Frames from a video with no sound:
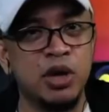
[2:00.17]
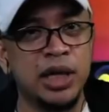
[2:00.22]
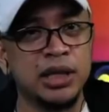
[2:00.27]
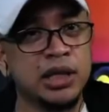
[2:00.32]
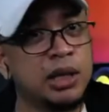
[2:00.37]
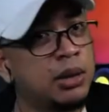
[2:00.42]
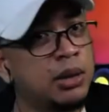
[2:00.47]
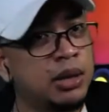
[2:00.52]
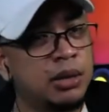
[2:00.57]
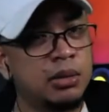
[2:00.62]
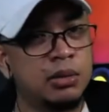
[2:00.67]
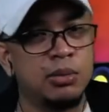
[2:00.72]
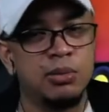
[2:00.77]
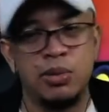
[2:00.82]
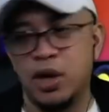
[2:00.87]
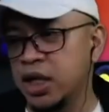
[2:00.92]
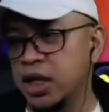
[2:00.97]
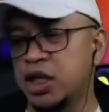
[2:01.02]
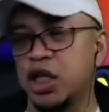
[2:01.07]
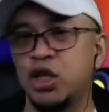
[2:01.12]
mukhang na,
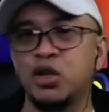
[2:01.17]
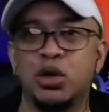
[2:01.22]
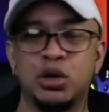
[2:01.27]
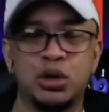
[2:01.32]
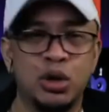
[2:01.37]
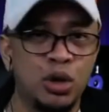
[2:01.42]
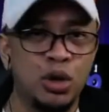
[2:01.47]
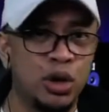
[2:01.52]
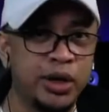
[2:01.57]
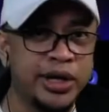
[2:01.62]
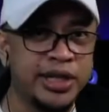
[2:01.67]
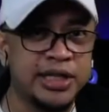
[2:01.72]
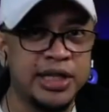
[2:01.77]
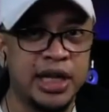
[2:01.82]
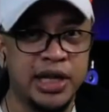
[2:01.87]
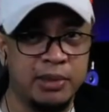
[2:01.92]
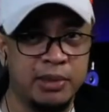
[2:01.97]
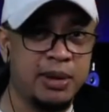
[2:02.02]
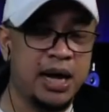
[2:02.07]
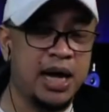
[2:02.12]
mukhang tinotolonggis
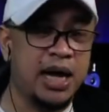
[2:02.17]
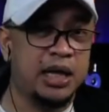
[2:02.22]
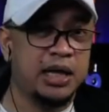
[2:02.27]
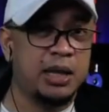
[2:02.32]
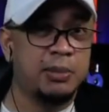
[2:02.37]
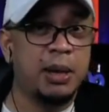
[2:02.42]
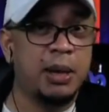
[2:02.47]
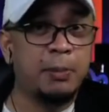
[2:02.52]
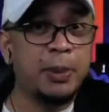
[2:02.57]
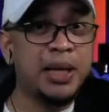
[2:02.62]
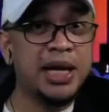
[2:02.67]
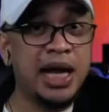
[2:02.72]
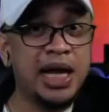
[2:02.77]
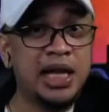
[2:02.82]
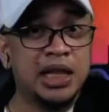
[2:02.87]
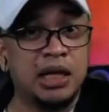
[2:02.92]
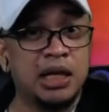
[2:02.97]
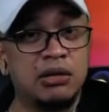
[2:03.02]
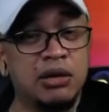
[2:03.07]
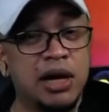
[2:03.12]
ng iba, 'di ba?
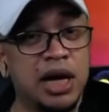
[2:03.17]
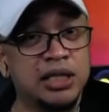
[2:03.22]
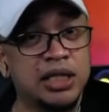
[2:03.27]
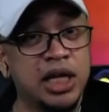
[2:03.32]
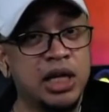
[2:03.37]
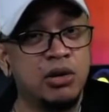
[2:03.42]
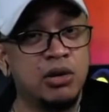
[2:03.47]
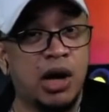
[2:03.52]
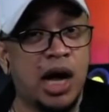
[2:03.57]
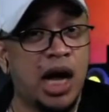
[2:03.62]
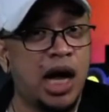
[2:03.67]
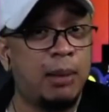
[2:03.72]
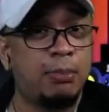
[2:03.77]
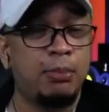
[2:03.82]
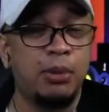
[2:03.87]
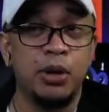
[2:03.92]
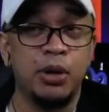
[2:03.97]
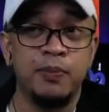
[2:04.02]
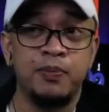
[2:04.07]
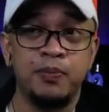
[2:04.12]
Pinakita ko nga sa inyo
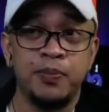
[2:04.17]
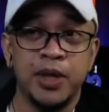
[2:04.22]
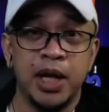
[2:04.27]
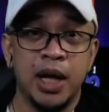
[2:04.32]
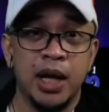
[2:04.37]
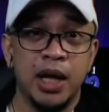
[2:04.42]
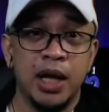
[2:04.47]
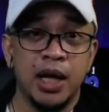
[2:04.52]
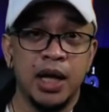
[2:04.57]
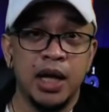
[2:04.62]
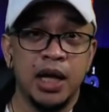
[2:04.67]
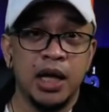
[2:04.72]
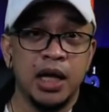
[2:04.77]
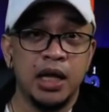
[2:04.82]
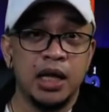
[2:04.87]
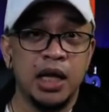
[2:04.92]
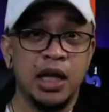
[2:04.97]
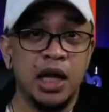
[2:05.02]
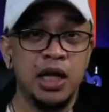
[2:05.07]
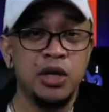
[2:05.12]
kahapon
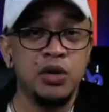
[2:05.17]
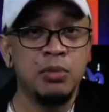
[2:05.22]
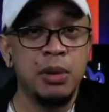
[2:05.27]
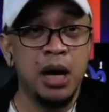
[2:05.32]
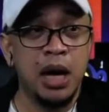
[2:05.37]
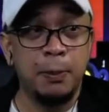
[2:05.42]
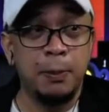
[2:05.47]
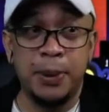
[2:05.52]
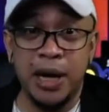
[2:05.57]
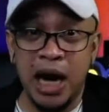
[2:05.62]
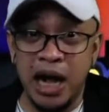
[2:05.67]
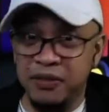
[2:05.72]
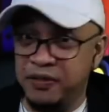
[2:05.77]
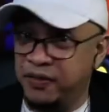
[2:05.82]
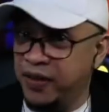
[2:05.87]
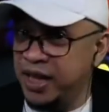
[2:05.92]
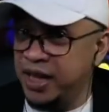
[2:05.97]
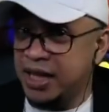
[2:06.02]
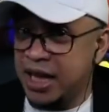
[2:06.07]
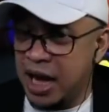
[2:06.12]
na yung mga
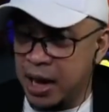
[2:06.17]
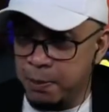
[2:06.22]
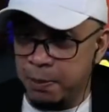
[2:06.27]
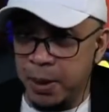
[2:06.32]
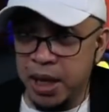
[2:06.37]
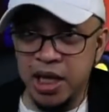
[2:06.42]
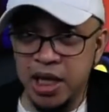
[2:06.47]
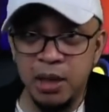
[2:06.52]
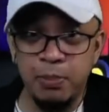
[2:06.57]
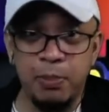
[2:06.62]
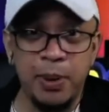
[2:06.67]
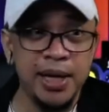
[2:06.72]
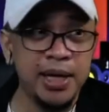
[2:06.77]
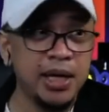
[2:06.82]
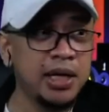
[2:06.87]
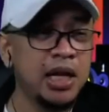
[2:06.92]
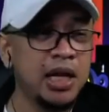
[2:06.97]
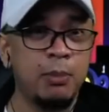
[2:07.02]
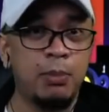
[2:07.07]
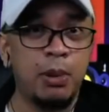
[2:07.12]
private company,
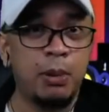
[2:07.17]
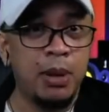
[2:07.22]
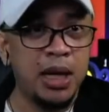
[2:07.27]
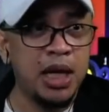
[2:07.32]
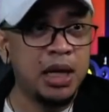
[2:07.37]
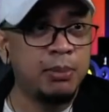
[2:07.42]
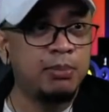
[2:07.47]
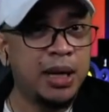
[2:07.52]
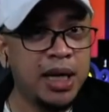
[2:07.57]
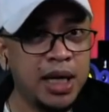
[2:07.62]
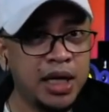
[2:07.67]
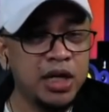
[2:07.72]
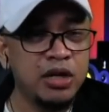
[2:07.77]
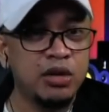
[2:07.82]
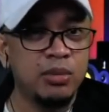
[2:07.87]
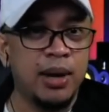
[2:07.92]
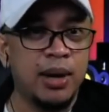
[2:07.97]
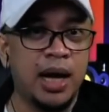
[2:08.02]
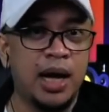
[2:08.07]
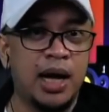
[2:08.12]
pwede nilang
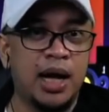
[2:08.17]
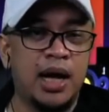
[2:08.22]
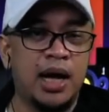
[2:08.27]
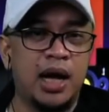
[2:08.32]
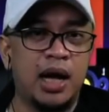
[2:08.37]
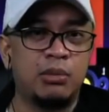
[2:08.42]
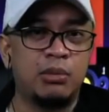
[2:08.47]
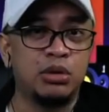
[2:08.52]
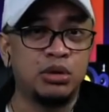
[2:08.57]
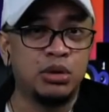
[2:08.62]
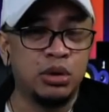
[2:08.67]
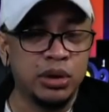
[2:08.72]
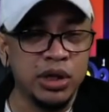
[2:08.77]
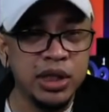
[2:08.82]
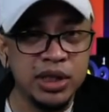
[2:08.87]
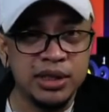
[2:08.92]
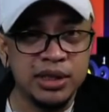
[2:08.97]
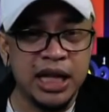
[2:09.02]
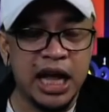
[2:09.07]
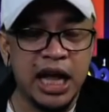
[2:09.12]
pabalik-balikin yung mga
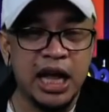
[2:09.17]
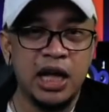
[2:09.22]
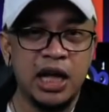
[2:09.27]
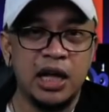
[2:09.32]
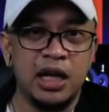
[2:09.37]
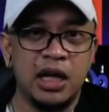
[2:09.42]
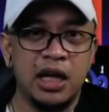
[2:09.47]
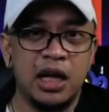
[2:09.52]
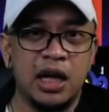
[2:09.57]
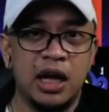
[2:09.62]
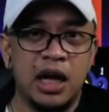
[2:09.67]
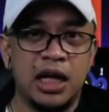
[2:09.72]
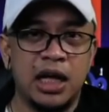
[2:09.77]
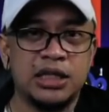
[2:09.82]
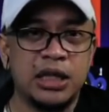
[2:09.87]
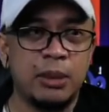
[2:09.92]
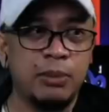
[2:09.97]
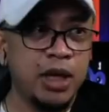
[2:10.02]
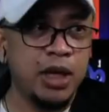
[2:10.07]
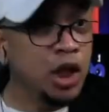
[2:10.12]
motorista at
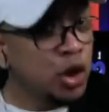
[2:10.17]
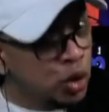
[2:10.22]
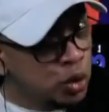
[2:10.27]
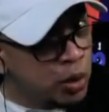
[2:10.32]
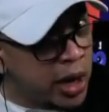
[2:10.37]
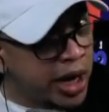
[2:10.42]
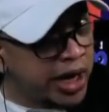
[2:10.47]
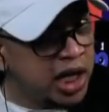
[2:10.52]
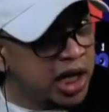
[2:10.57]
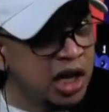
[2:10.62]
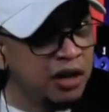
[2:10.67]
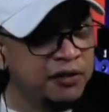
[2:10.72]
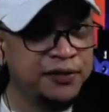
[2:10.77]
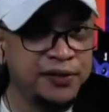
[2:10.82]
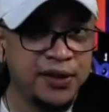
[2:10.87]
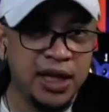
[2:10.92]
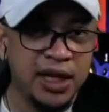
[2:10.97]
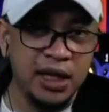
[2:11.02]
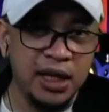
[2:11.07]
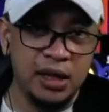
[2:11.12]
sabihin kunwari
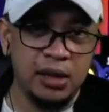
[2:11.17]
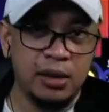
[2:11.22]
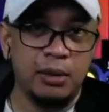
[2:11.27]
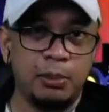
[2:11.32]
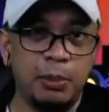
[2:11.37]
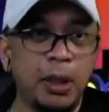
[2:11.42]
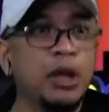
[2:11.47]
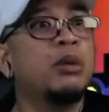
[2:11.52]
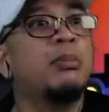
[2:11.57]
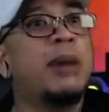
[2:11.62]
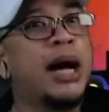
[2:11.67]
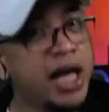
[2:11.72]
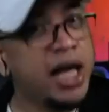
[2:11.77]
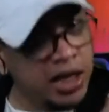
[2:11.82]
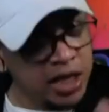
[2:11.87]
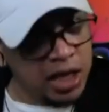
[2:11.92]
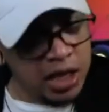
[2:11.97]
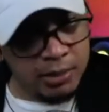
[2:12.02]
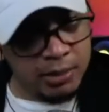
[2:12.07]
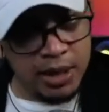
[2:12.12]
nag-fail. Pero
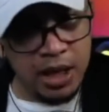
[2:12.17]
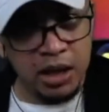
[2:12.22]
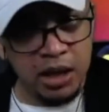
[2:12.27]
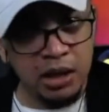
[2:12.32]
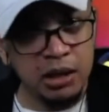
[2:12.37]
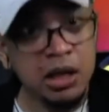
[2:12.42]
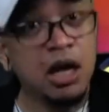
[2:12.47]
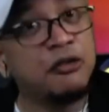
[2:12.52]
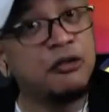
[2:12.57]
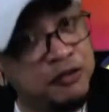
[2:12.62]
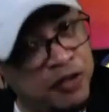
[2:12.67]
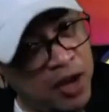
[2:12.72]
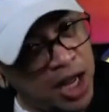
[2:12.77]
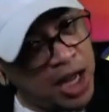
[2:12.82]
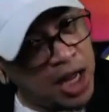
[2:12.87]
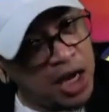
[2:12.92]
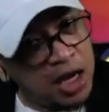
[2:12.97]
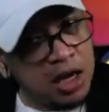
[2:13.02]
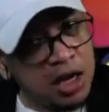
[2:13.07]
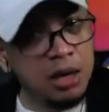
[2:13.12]
bayad na naman,
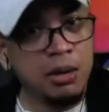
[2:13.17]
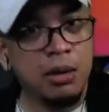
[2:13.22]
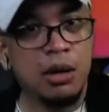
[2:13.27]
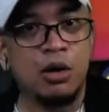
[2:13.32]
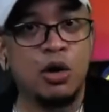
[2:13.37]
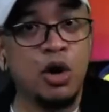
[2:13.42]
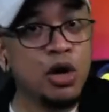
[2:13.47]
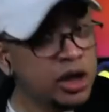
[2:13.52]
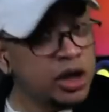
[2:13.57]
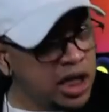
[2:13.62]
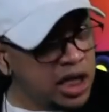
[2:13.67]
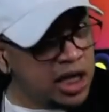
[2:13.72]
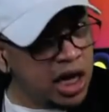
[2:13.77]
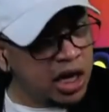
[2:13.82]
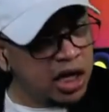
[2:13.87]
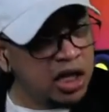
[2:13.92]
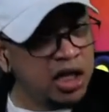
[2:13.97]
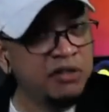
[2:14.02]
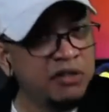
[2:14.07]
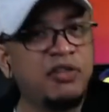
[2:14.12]
nag-fail. Konti
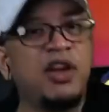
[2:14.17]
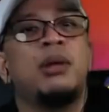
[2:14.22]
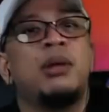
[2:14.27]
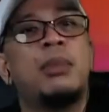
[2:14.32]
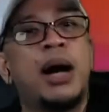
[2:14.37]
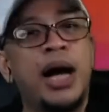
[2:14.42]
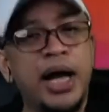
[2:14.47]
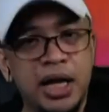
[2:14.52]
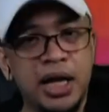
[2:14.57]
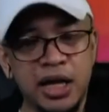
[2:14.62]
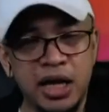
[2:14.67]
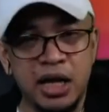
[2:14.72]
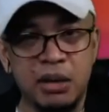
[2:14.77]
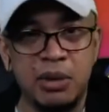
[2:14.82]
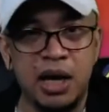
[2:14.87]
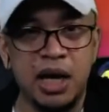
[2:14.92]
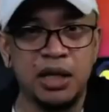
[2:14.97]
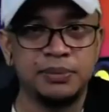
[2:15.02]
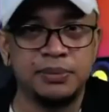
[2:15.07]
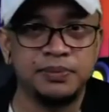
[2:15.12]
lang yung nag-fail, bayad na
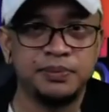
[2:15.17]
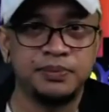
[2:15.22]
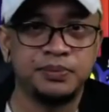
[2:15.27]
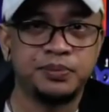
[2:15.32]
naman.